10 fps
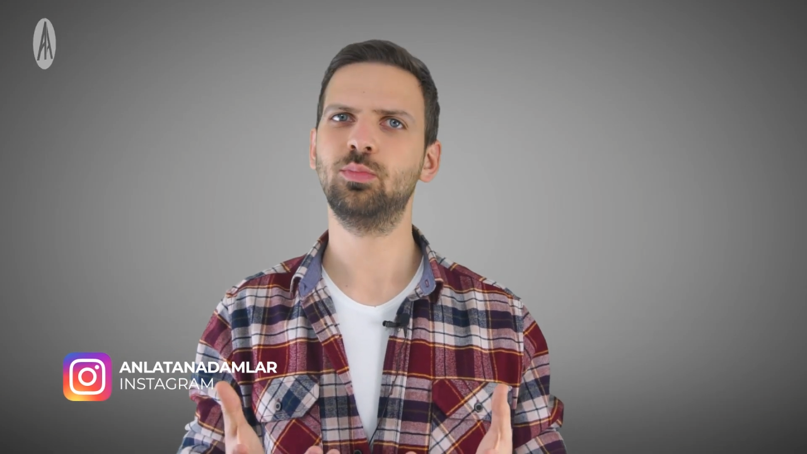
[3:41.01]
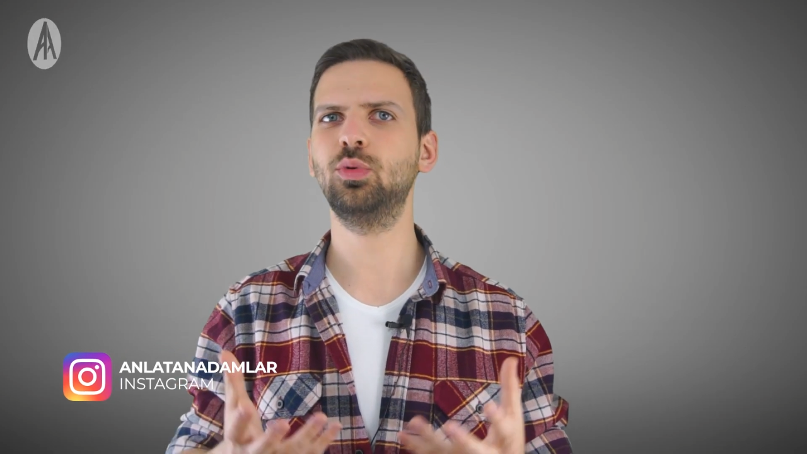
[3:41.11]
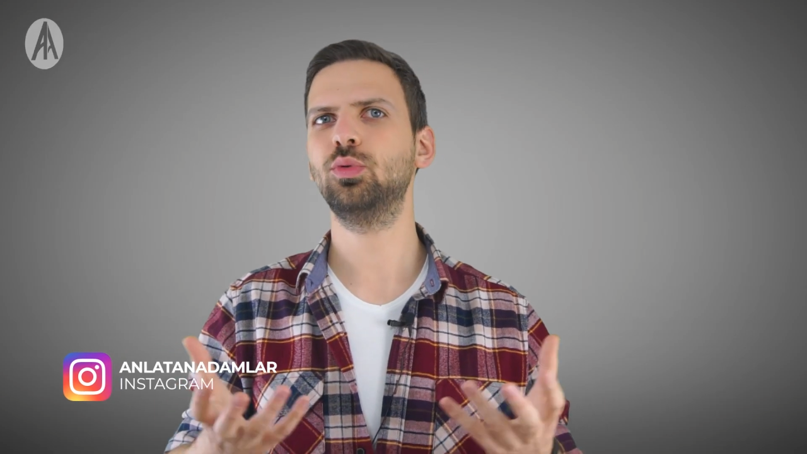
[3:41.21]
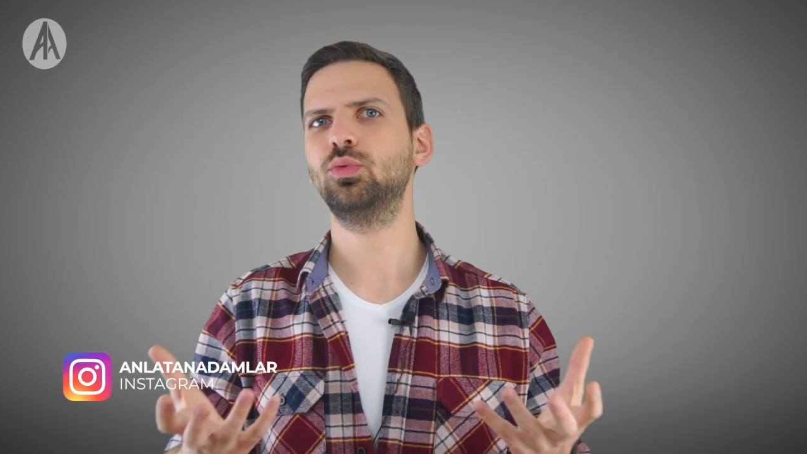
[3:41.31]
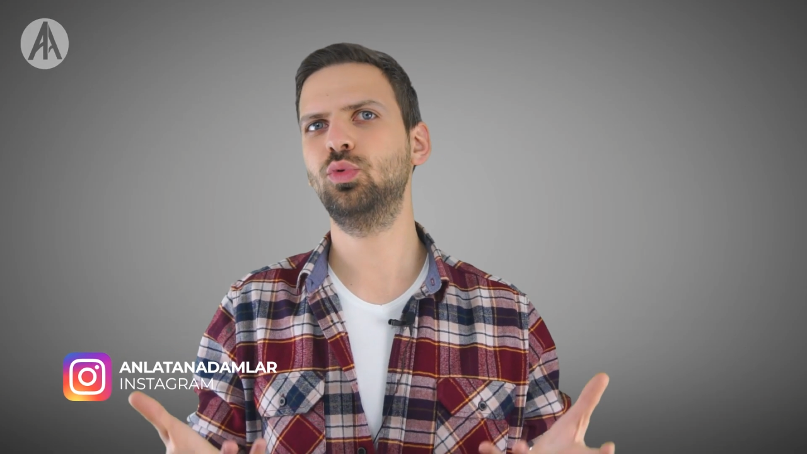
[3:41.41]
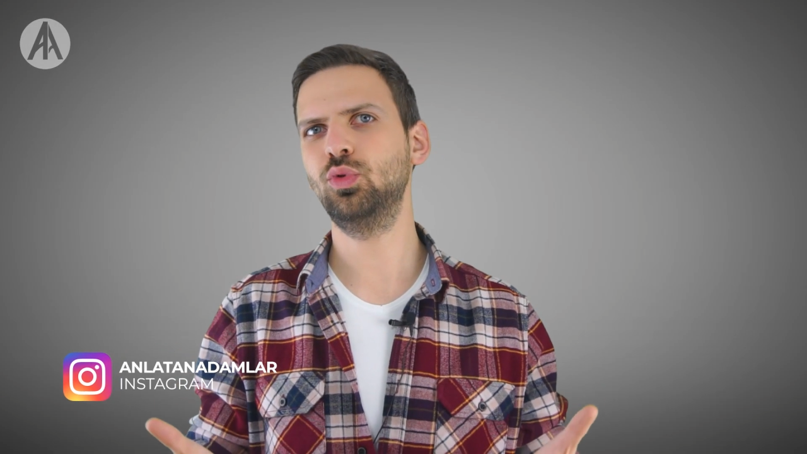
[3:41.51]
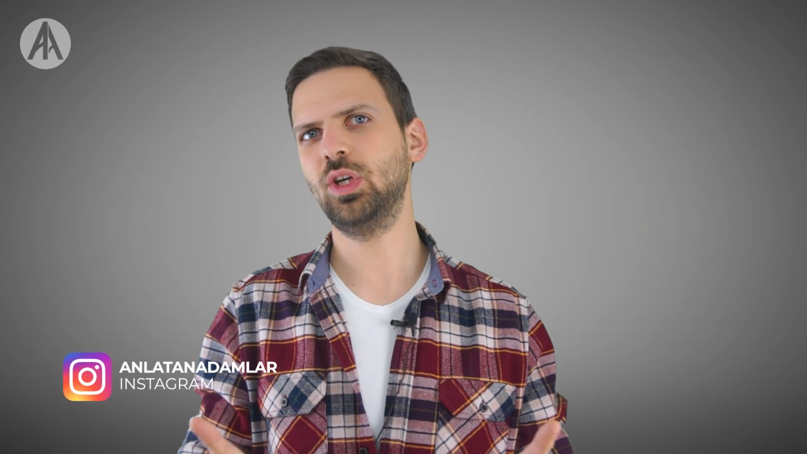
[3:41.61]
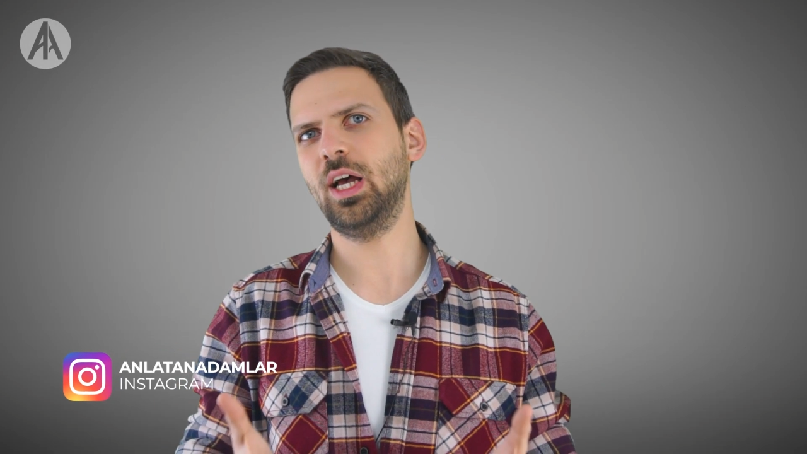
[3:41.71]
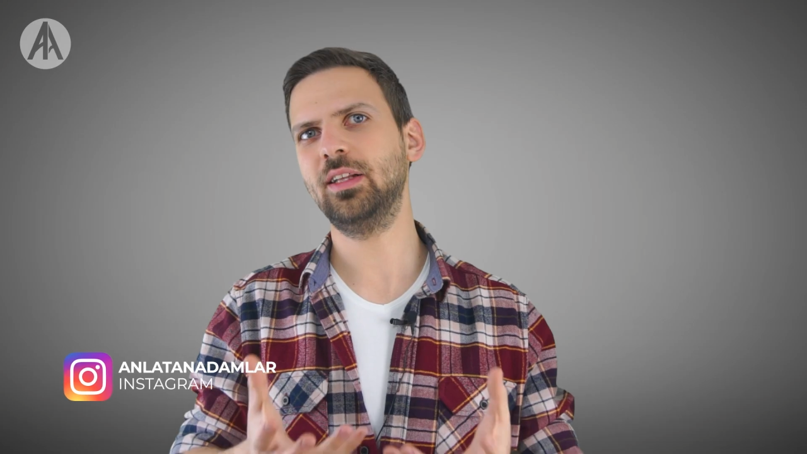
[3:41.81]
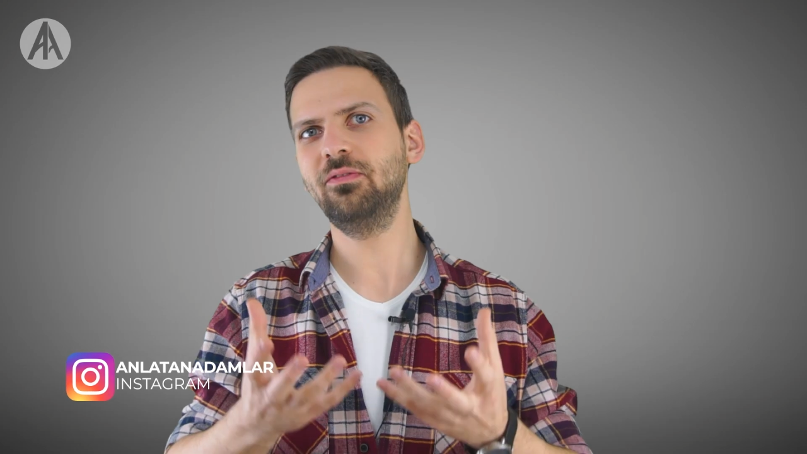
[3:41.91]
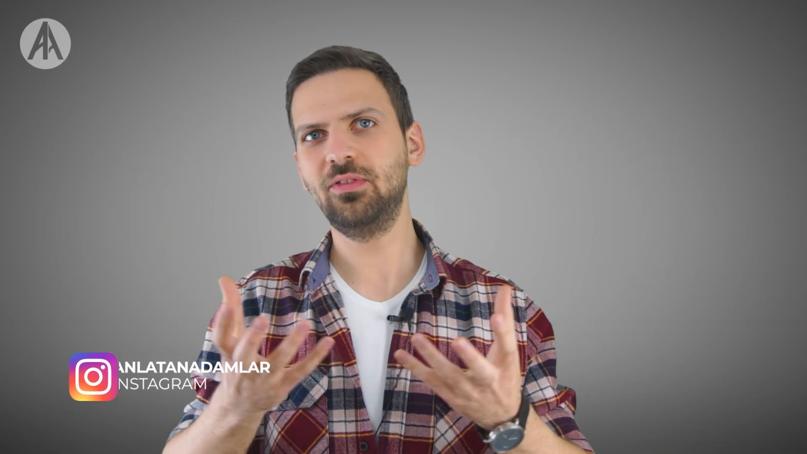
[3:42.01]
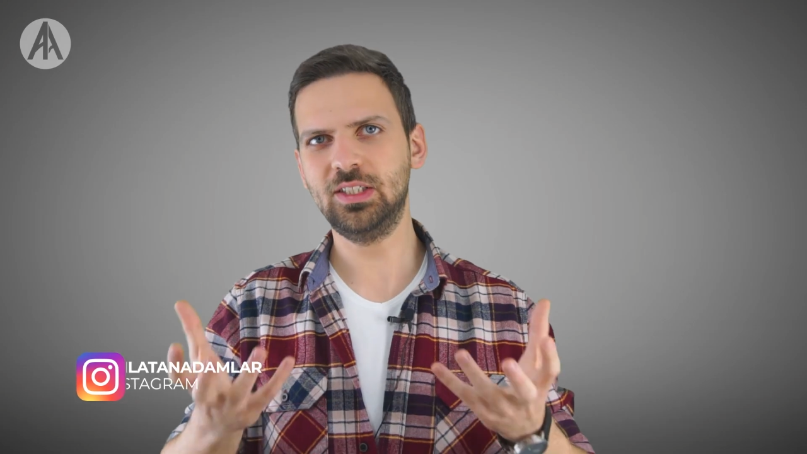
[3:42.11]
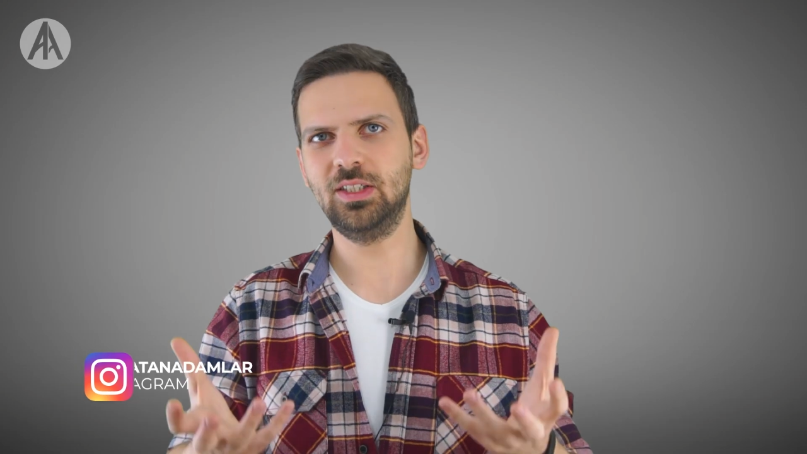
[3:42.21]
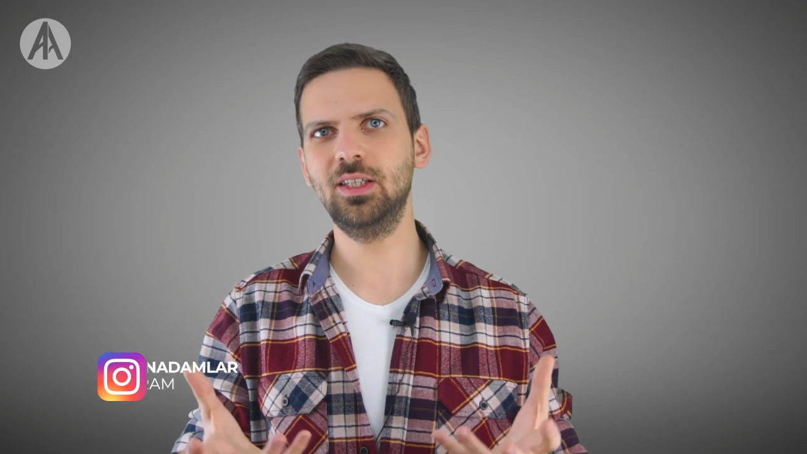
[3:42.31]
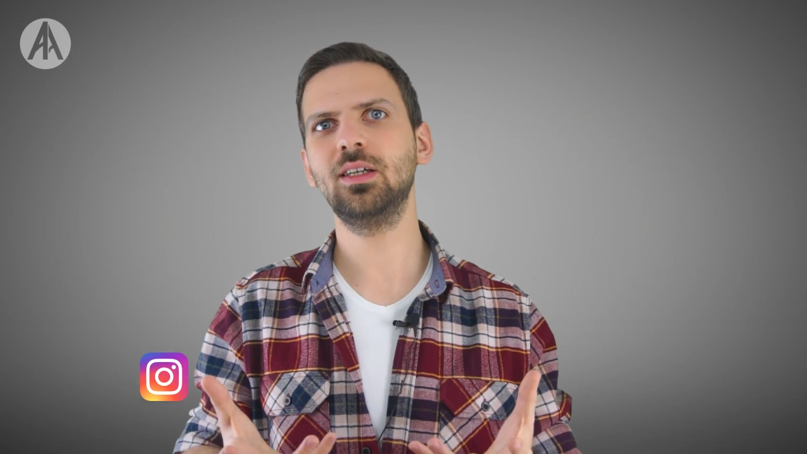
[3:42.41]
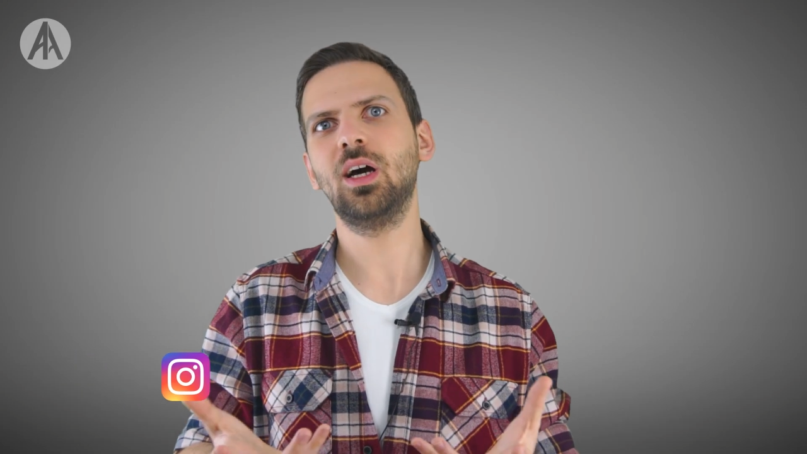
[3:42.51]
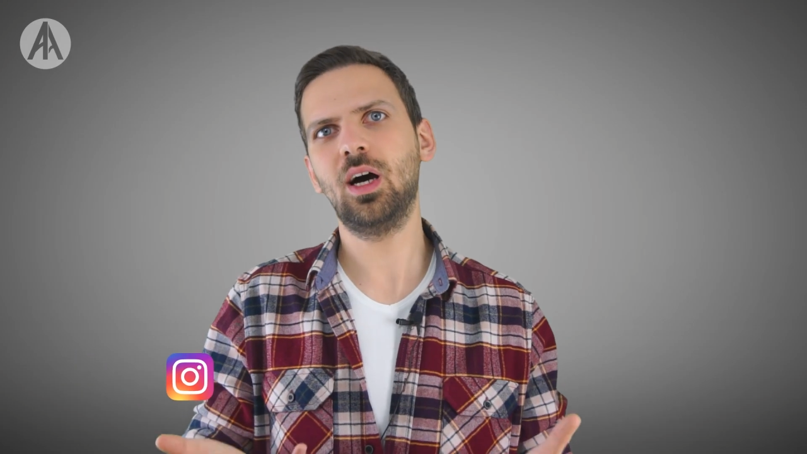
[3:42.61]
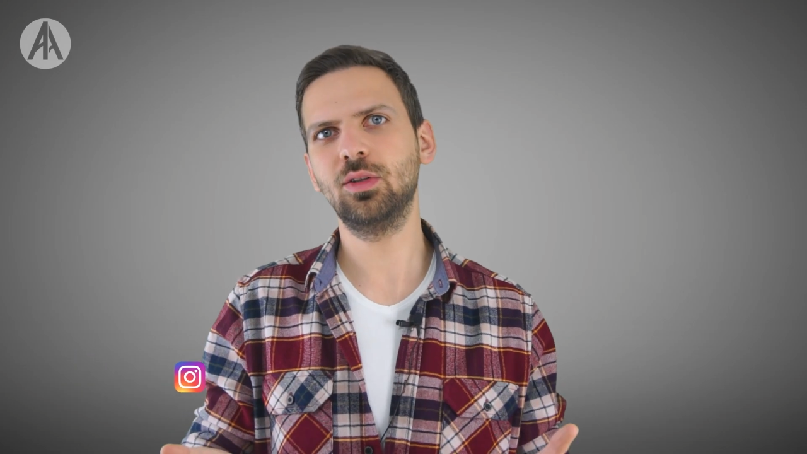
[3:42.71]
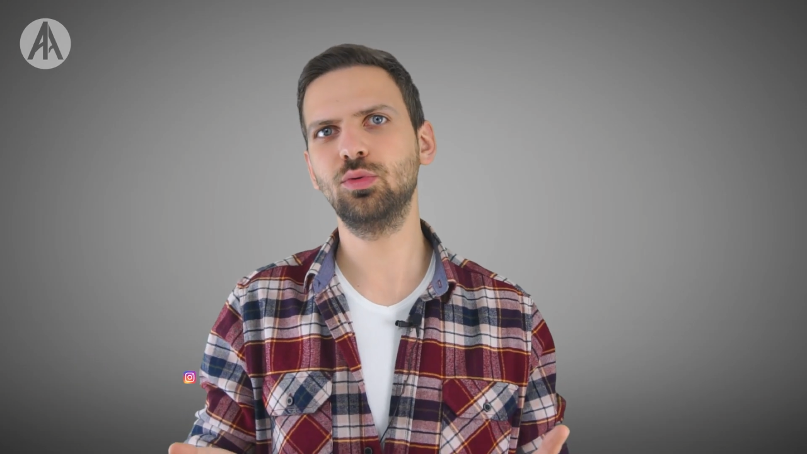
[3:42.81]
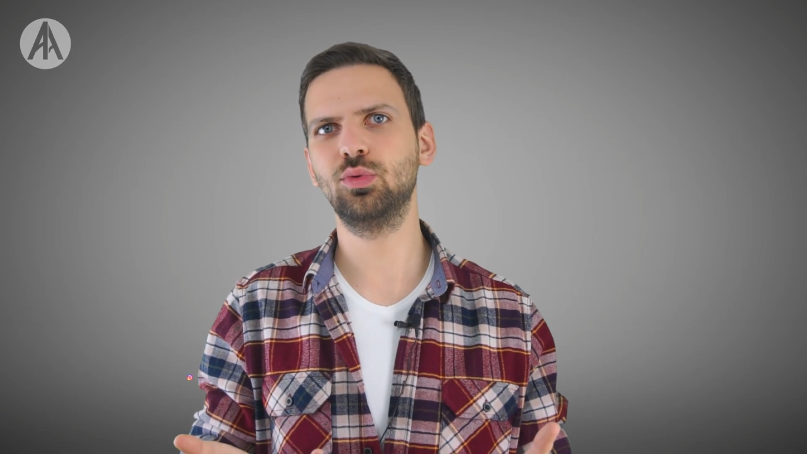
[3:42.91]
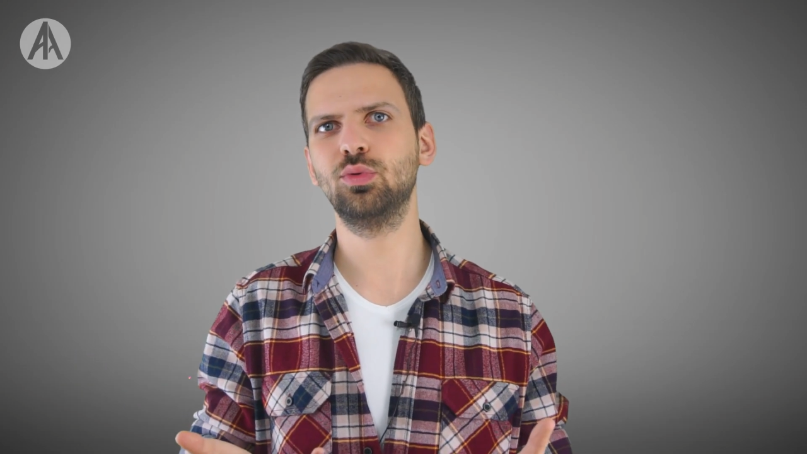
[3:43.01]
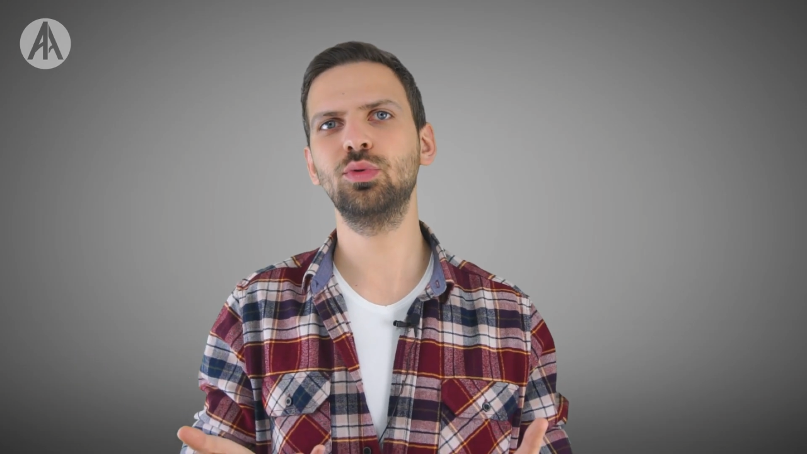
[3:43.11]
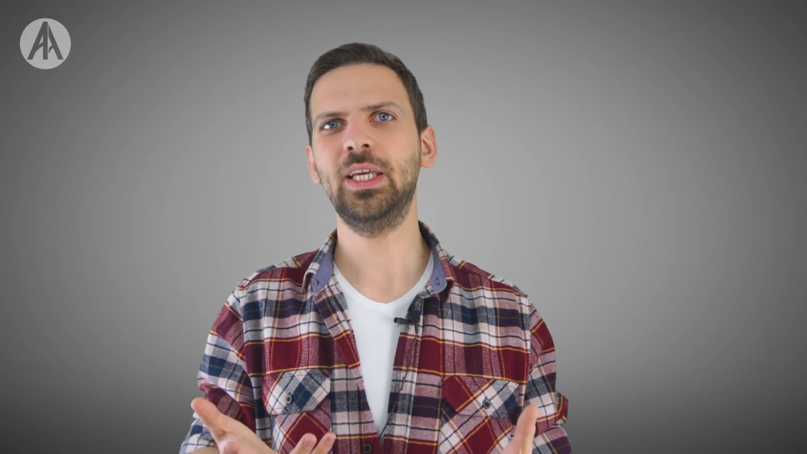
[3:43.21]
Bu dünyanın fiziğin kanunudur.